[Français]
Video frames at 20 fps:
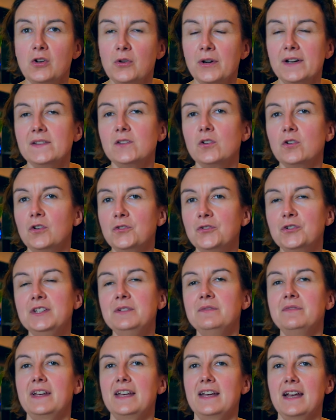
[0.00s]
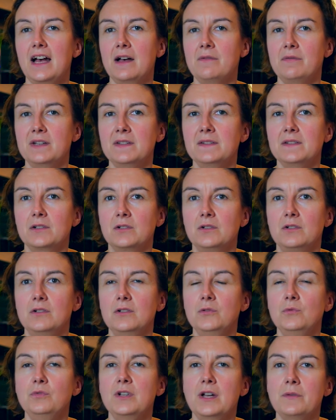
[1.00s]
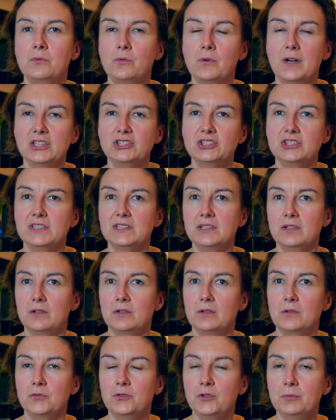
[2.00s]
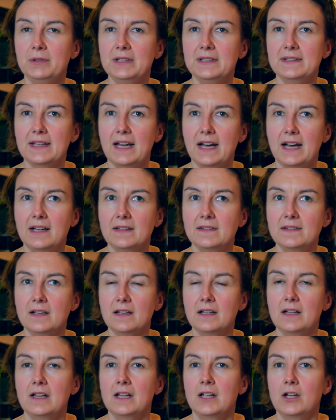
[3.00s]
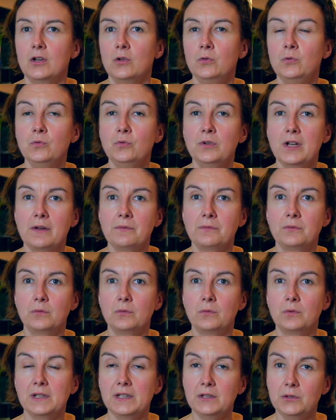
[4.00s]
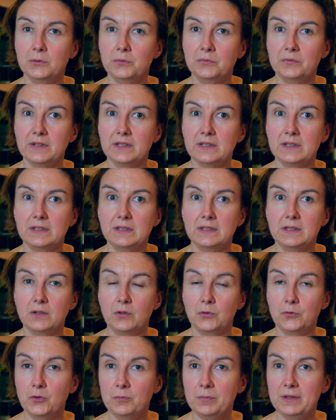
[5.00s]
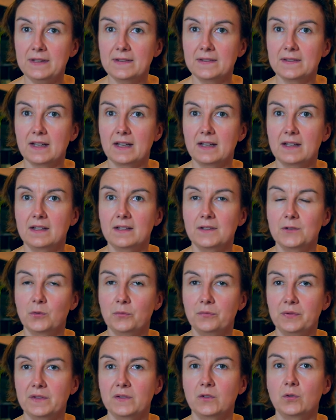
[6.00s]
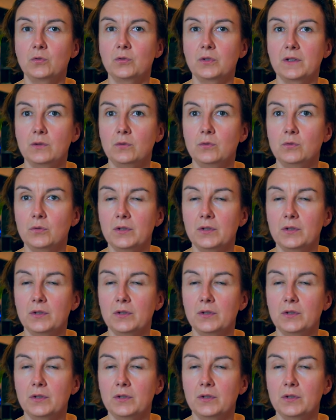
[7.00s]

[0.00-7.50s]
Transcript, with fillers: le restaurant d'Olivet a 20 ans. Nous l'avons racheté en 2004. Nous l'avons rénové en 2005 en faisant une,